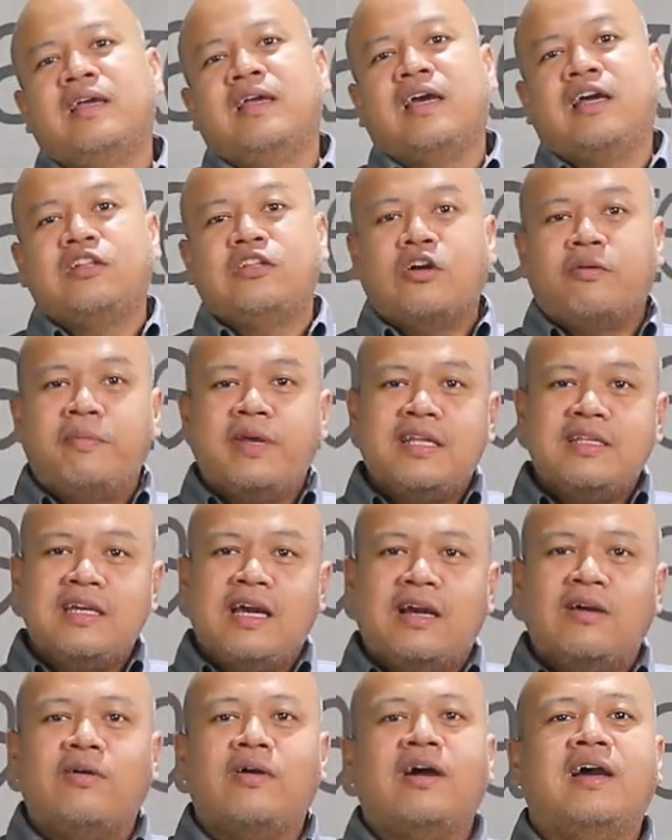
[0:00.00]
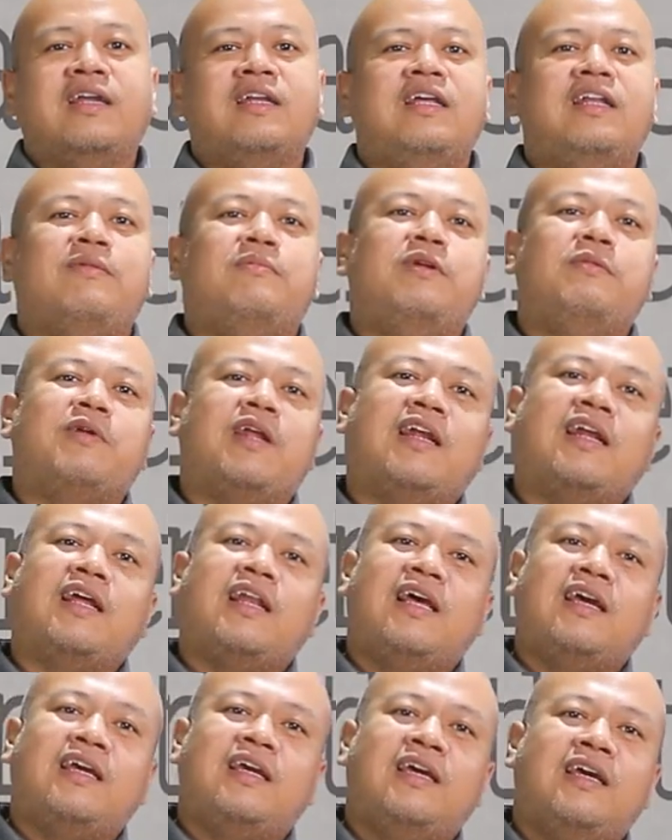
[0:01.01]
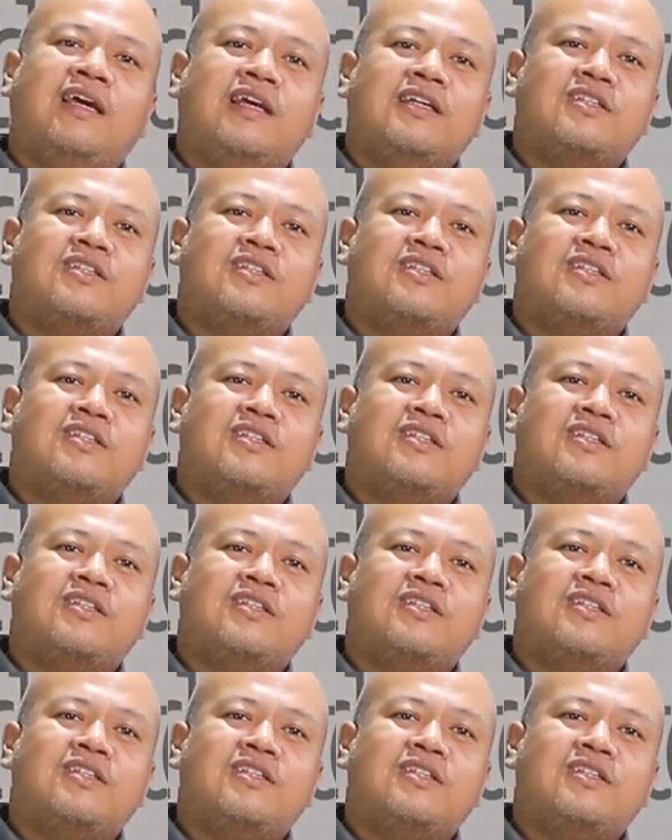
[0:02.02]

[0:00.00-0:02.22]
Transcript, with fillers: Ketok meja, wah ini lebih menarik lagi.